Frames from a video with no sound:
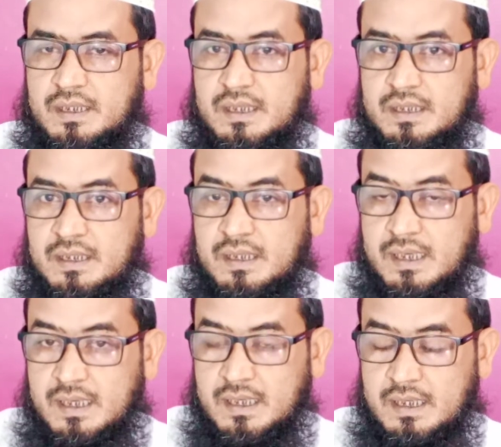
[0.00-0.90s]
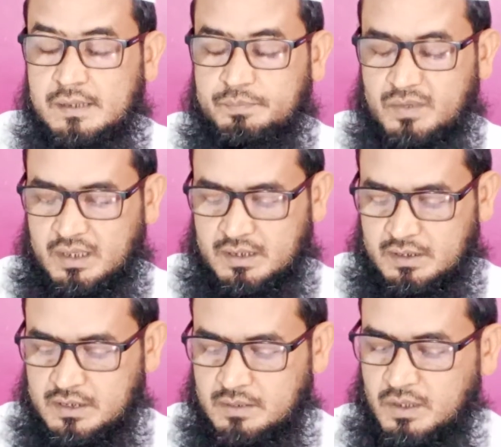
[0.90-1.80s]
नहीं है
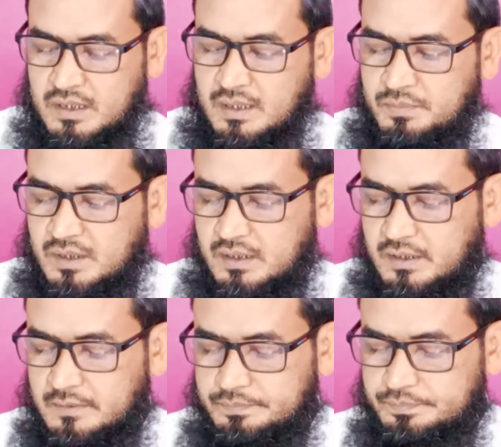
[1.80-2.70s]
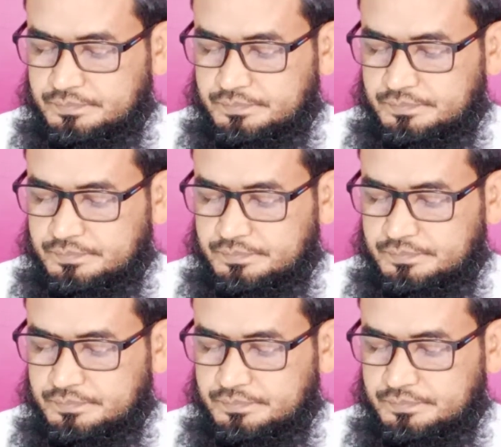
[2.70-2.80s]
इतनी बात आप देखिए